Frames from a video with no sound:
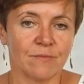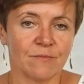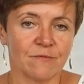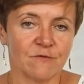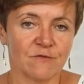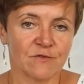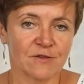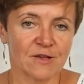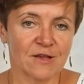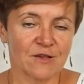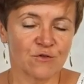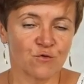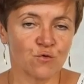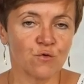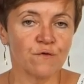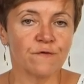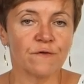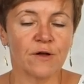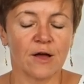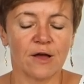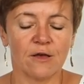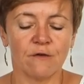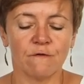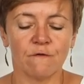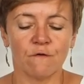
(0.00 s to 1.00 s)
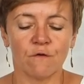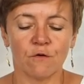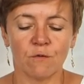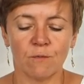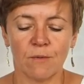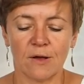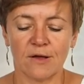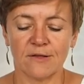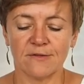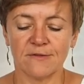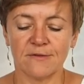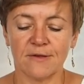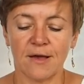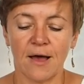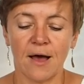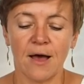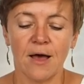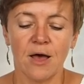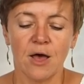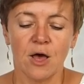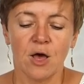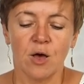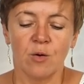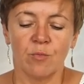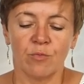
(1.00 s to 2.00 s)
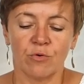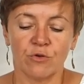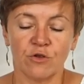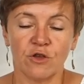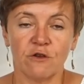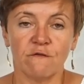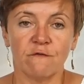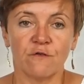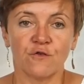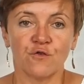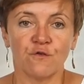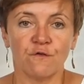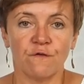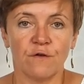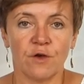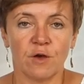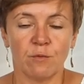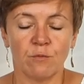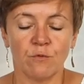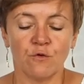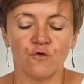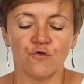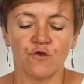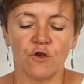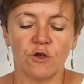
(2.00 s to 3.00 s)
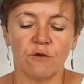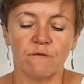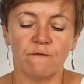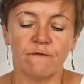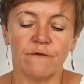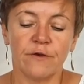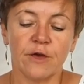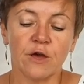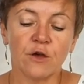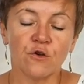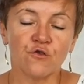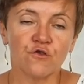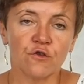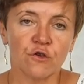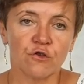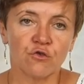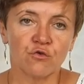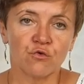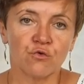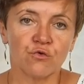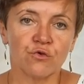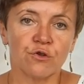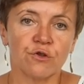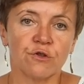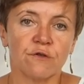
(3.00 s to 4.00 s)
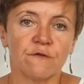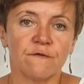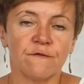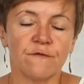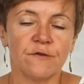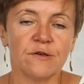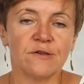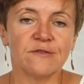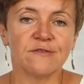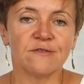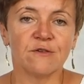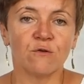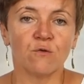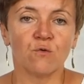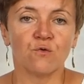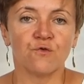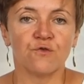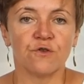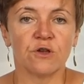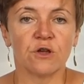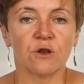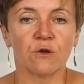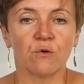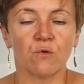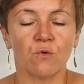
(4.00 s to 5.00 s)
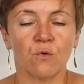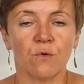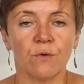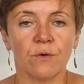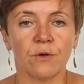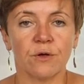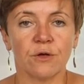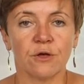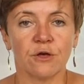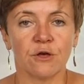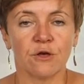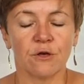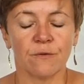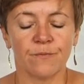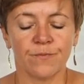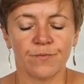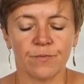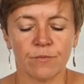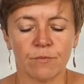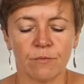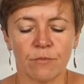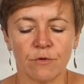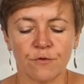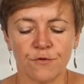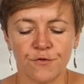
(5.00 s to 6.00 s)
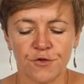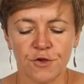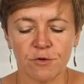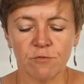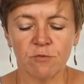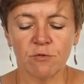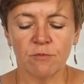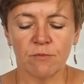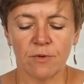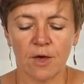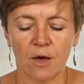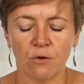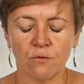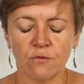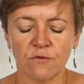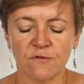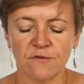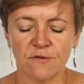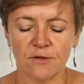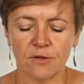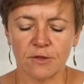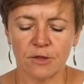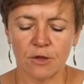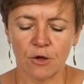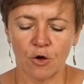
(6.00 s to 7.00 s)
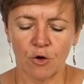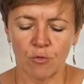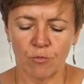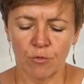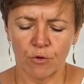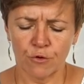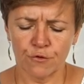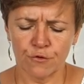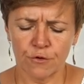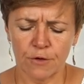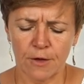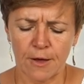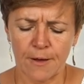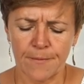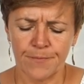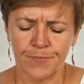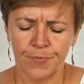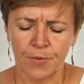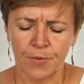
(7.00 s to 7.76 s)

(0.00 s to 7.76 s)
wskazówka, informacja, ponieważ wiemy, że im większe druty, tym więcej udzierku e, będziemy miały z jednego motka.